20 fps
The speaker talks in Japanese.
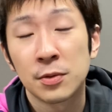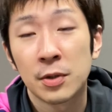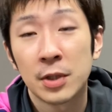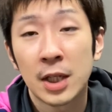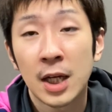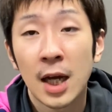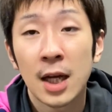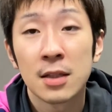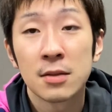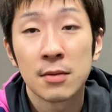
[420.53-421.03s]

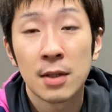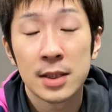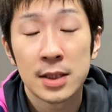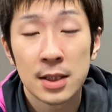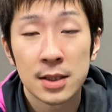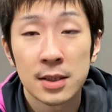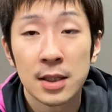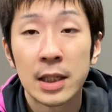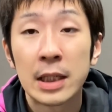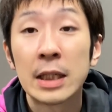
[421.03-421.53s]
に変えるのは
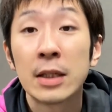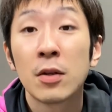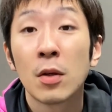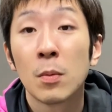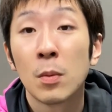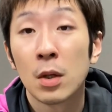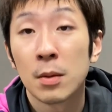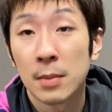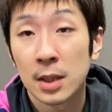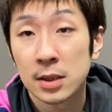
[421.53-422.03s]
全然いいと
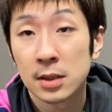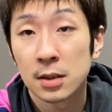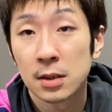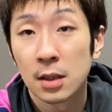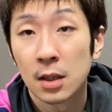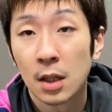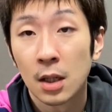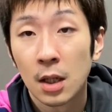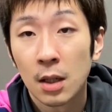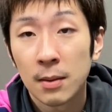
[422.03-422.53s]
思います
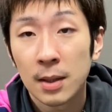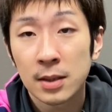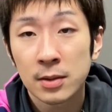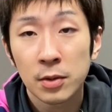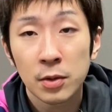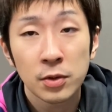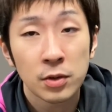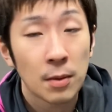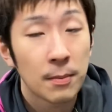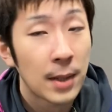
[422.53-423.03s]
まあ、
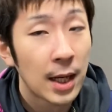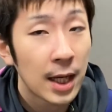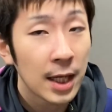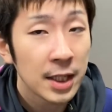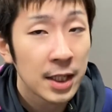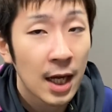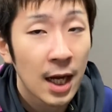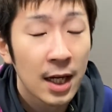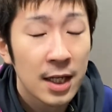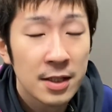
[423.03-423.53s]
それこそ
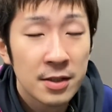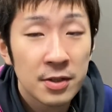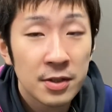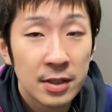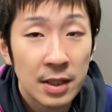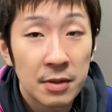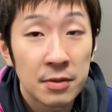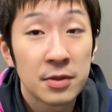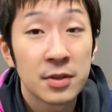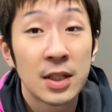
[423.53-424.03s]
前に張り付い
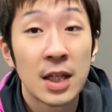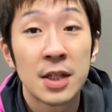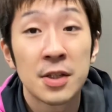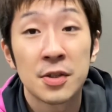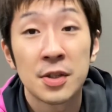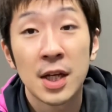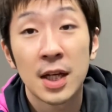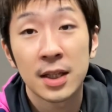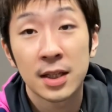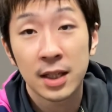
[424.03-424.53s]
て打つ選
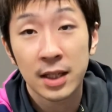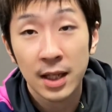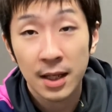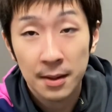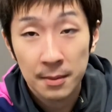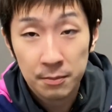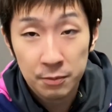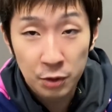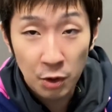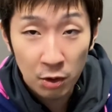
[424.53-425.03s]
手であったり
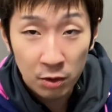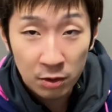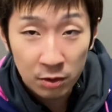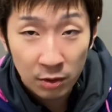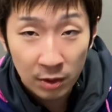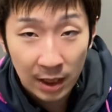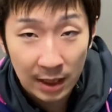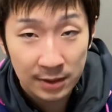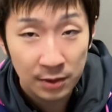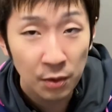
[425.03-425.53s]
ブロック
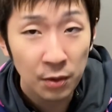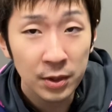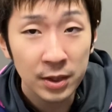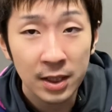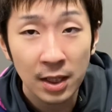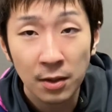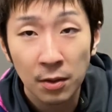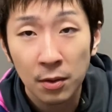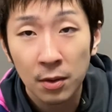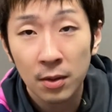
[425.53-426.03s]
とかそう
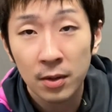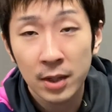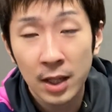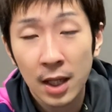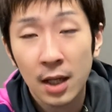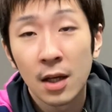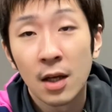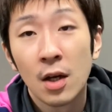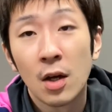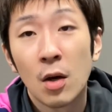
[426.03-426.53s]
いったところ
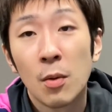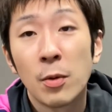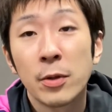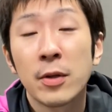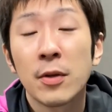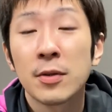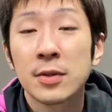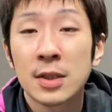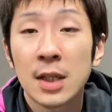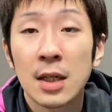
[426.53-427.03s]
で
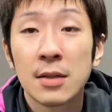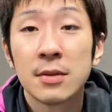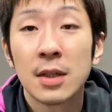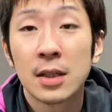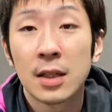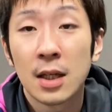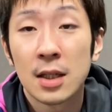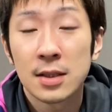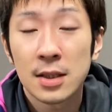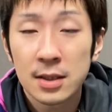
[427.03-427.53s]
表を使うの
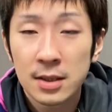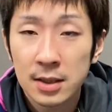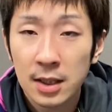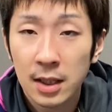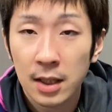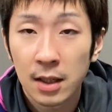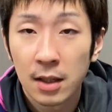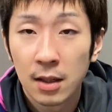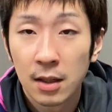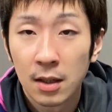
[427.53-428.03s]
やったら全
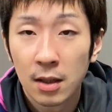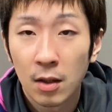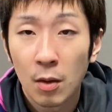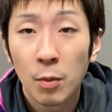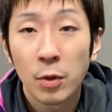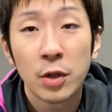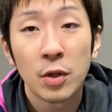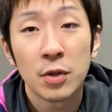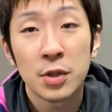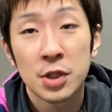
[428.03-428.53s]
然
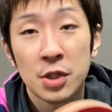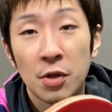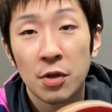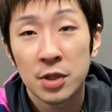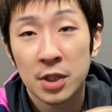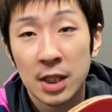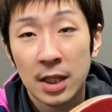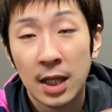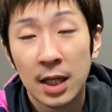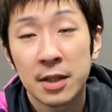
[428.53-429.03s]
表を使
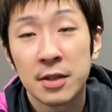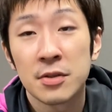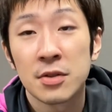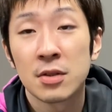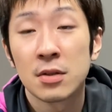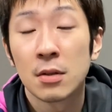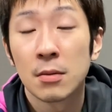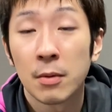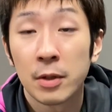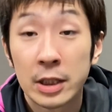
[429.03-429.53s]
用して卓球
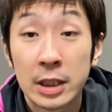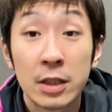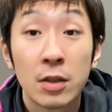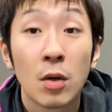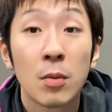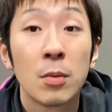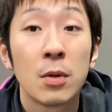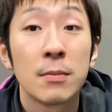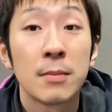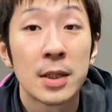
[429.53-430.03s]
するのもいい
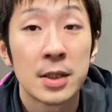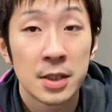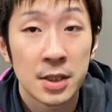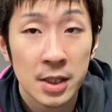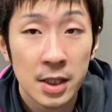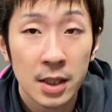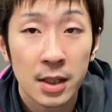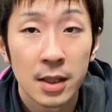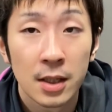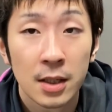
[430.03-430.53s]
と思います
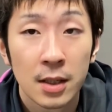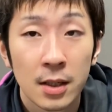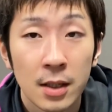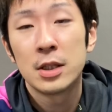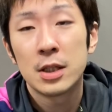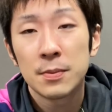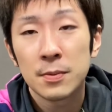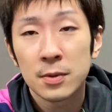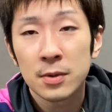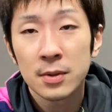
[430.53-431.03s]
し
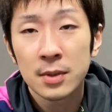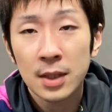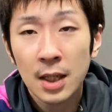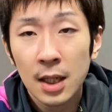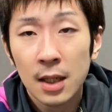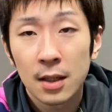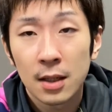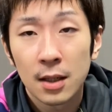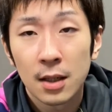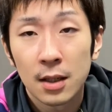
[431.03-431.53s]
自分
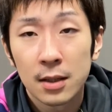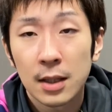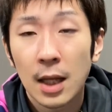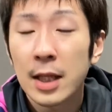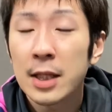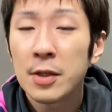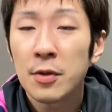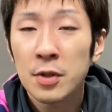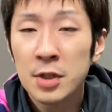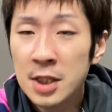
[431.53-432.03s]
が
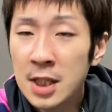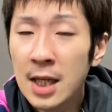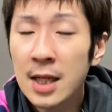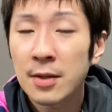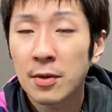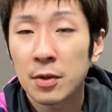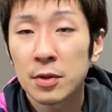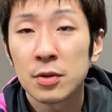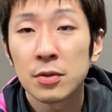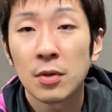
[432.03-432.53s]
何をした
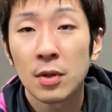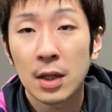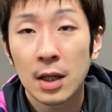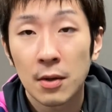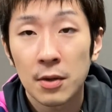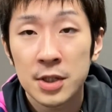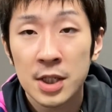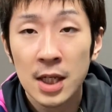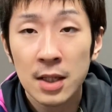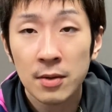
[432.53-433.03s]
いというの
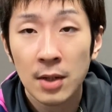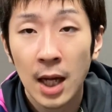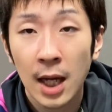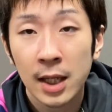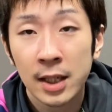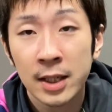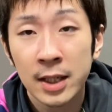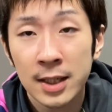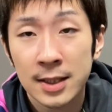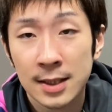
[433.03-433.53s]
かをちゃんと
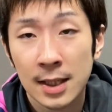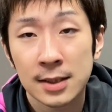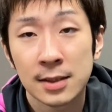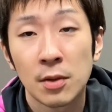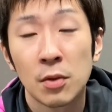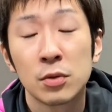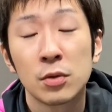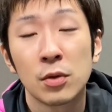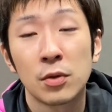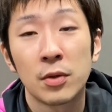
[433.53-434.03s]
はっきりさせ
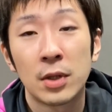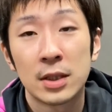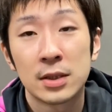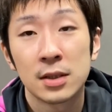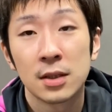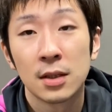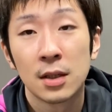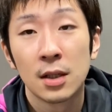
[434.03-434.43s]
ておくことです